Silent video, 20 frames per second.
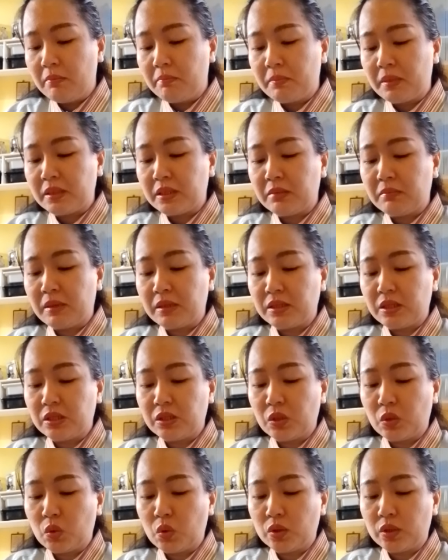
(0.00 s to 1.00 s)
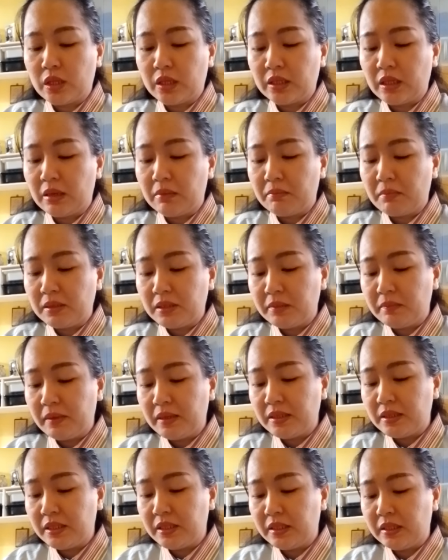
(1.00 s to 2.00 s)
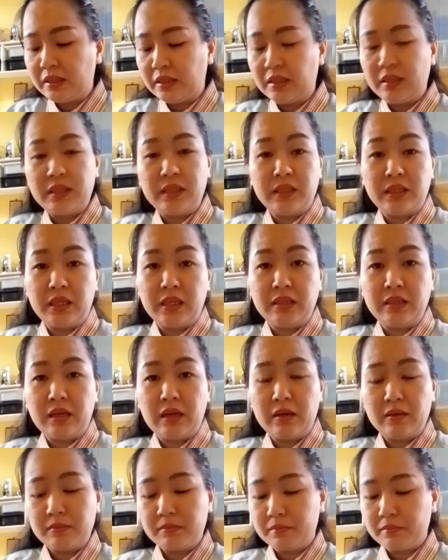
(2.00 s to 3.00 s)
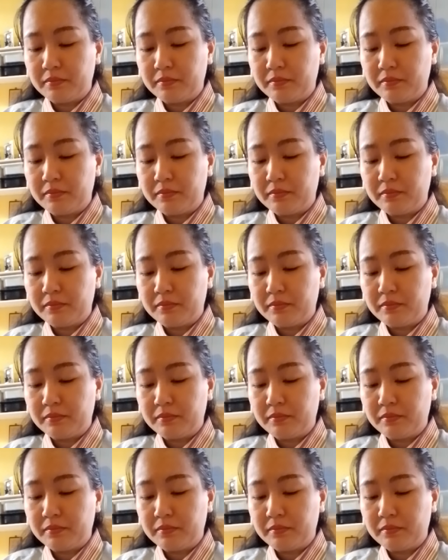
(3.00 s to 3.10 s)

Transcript: masing-masing ke kotanya, masing-masing ke negerinya.